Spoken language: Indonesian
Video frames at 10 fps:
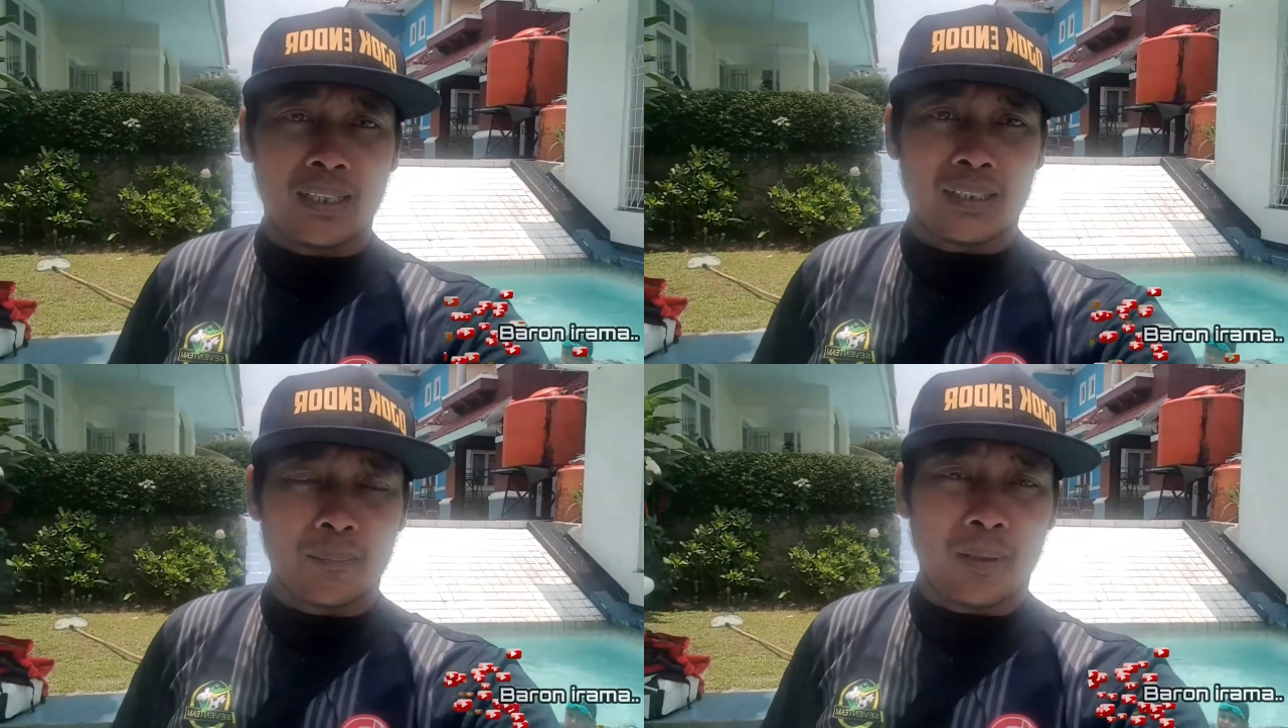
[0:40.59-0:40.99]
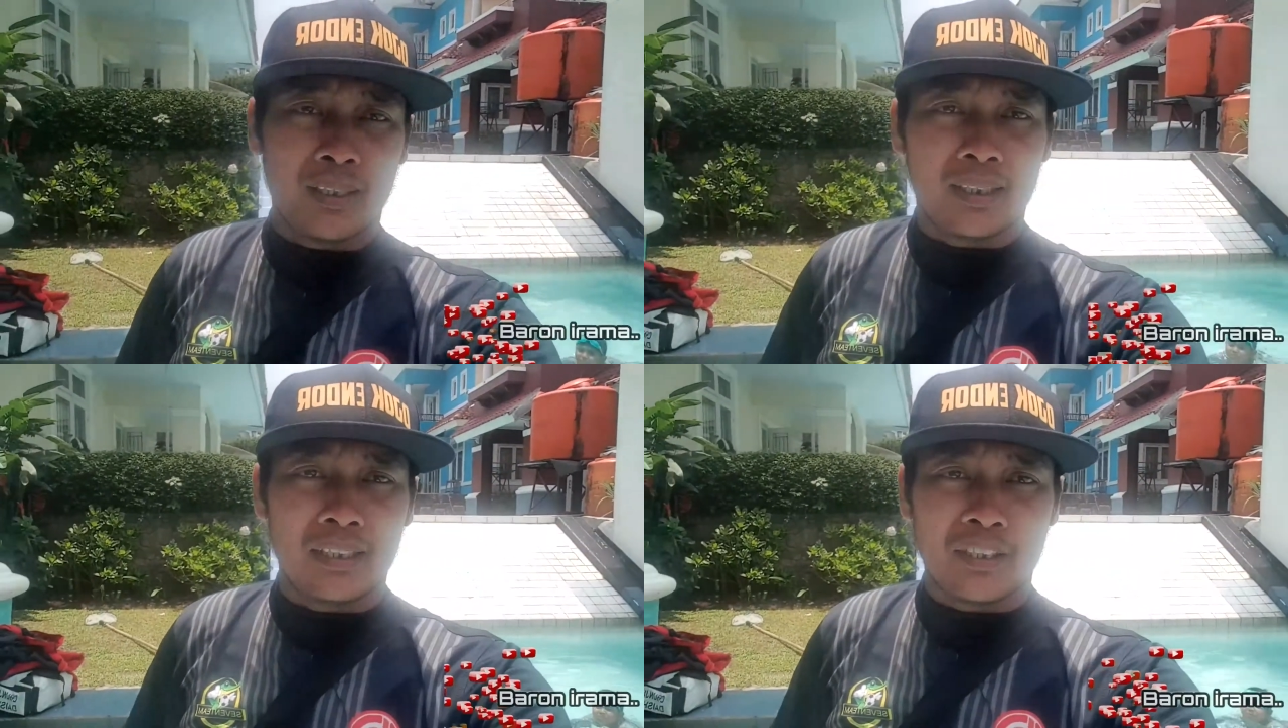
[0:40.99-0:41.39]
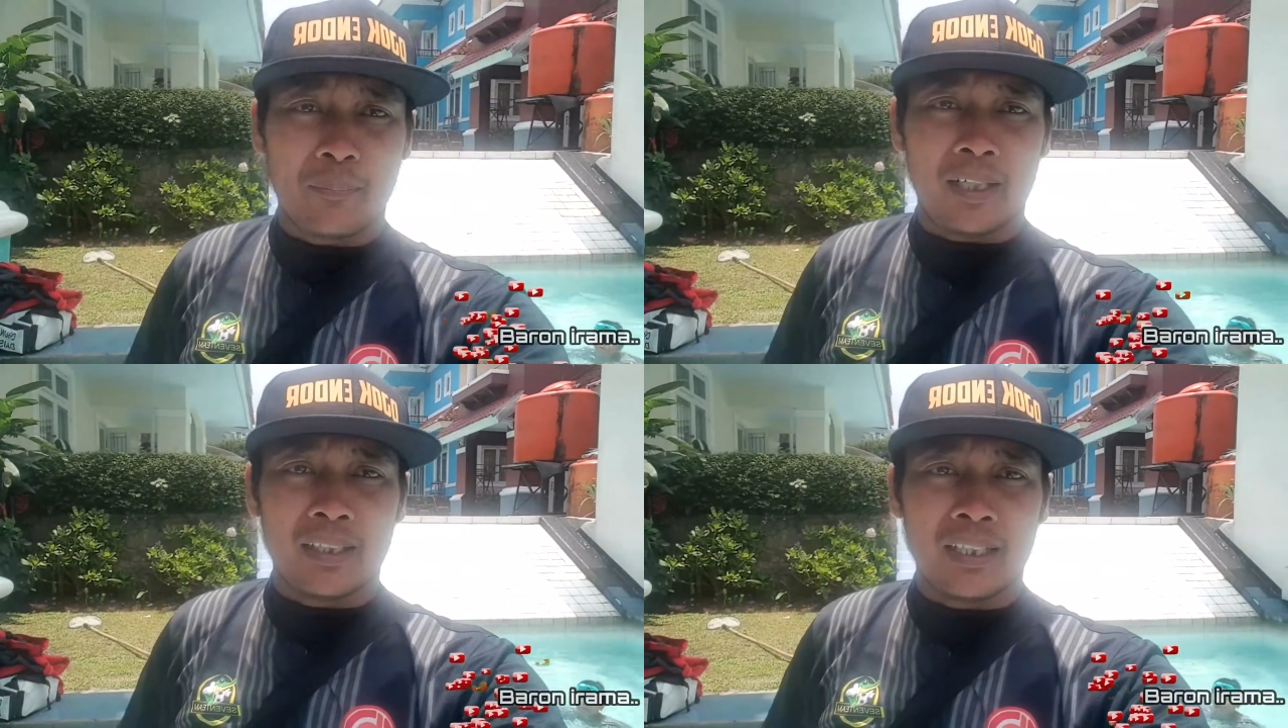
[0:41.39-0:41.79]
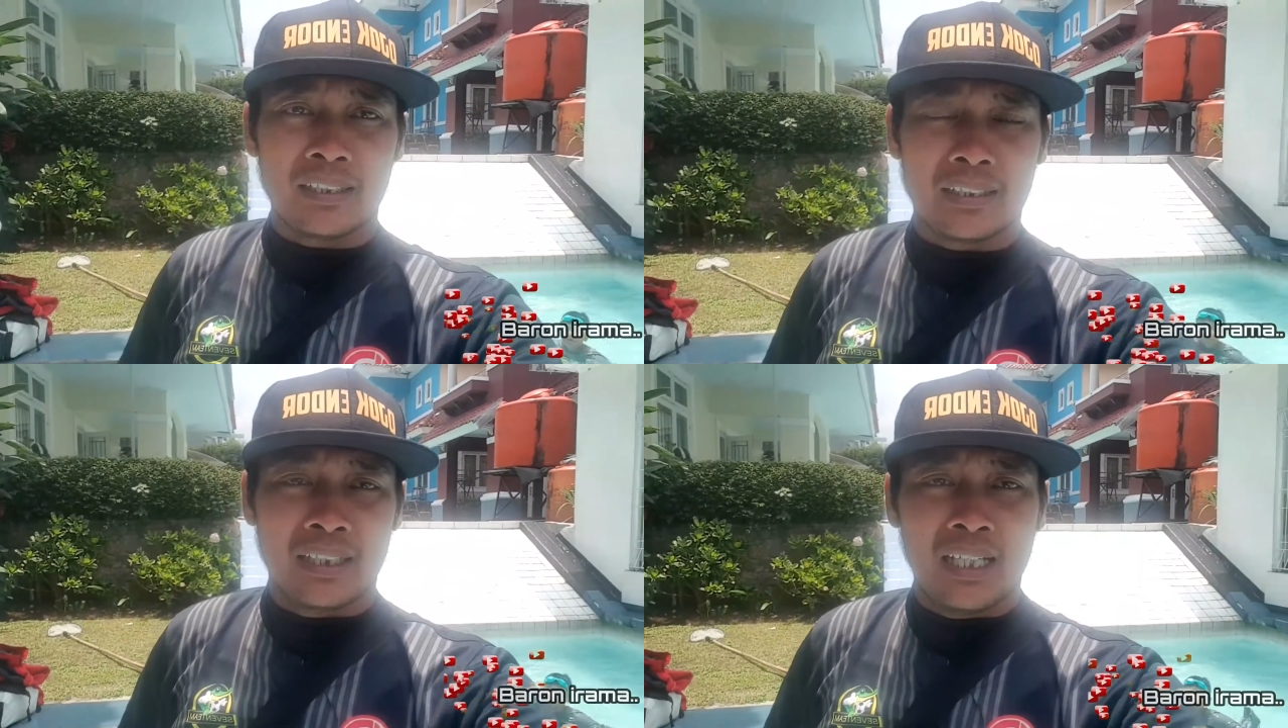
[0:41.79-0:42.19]
tepatnya di Cipanas
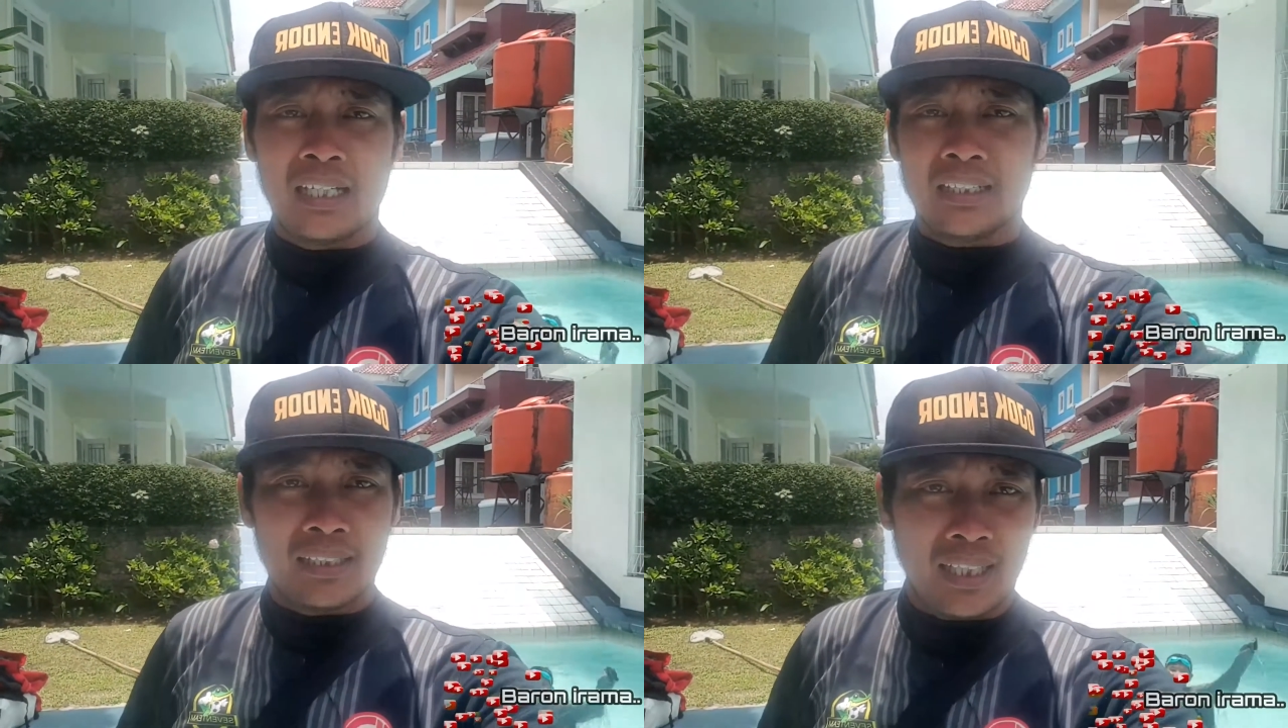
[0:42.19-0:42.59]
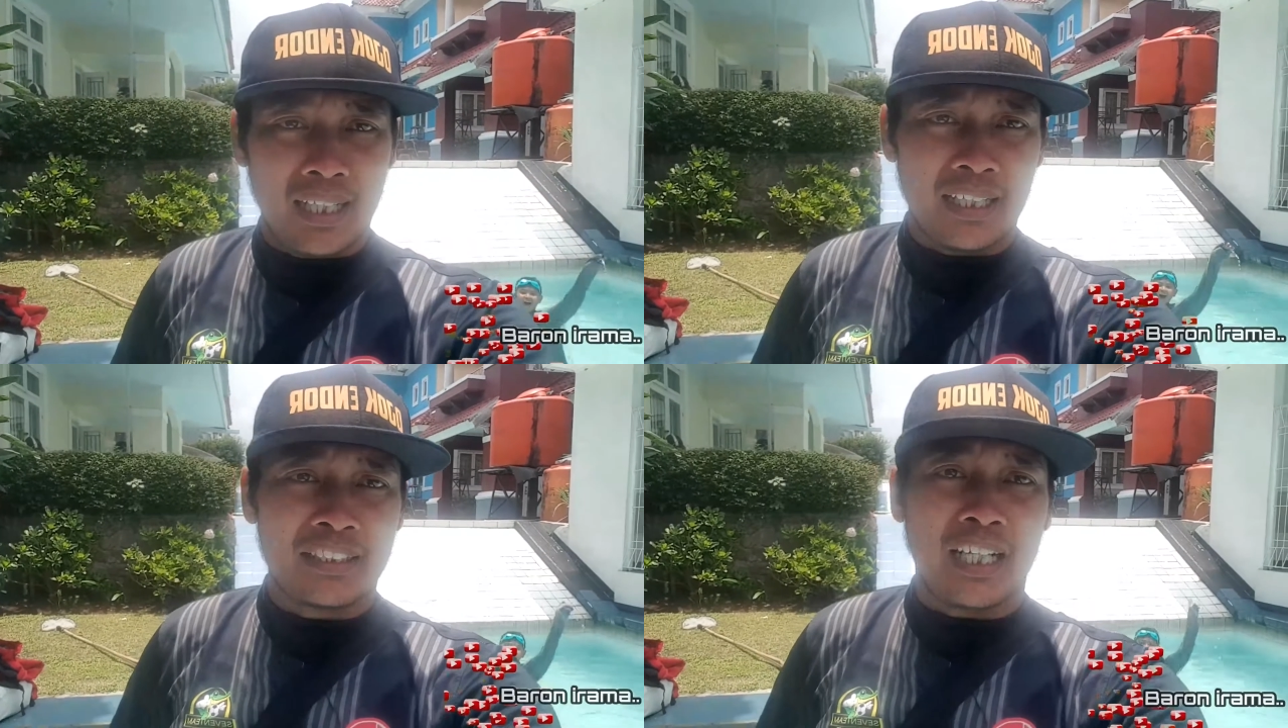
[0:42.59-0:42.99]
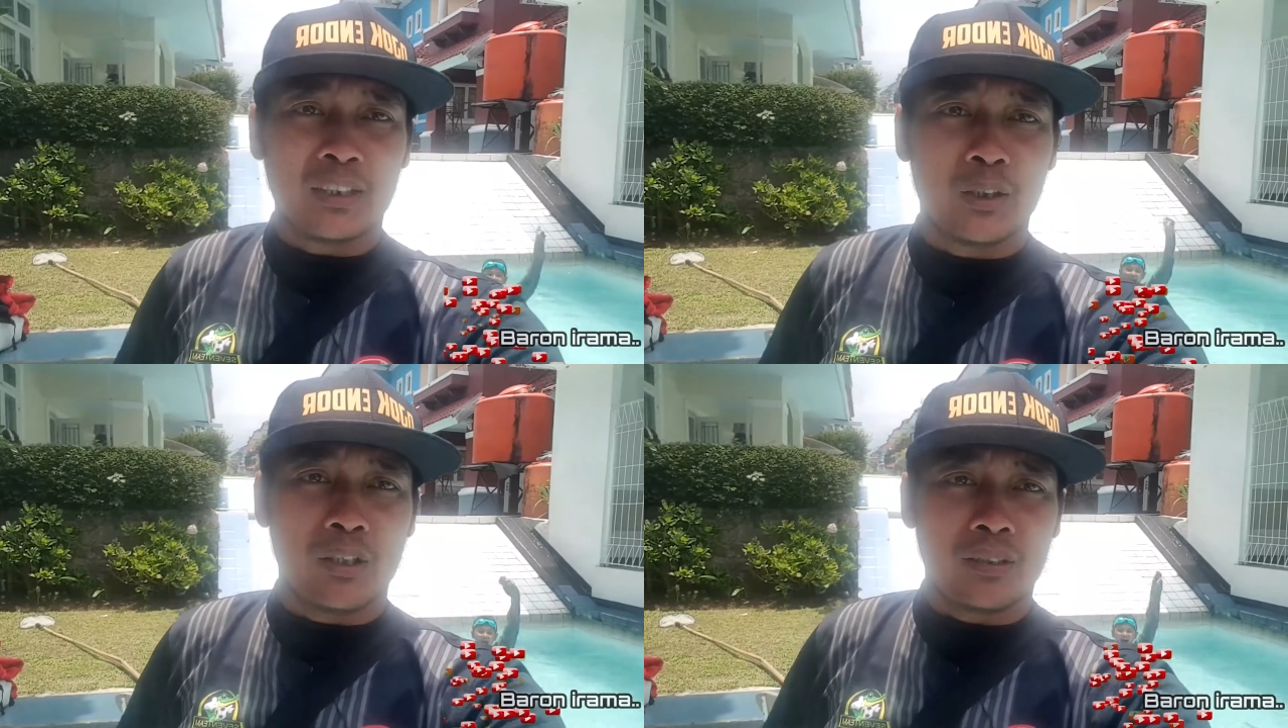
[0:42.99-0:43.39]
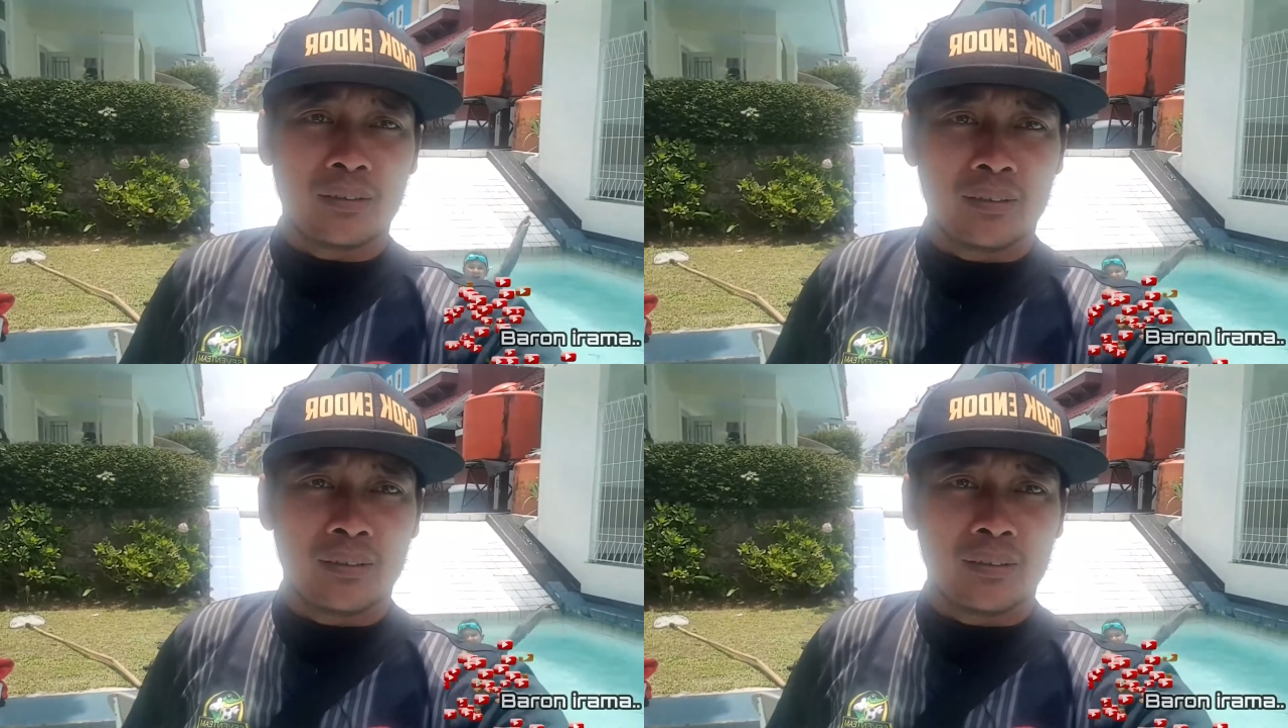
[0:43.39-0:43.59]
Cindang Laya Cianjur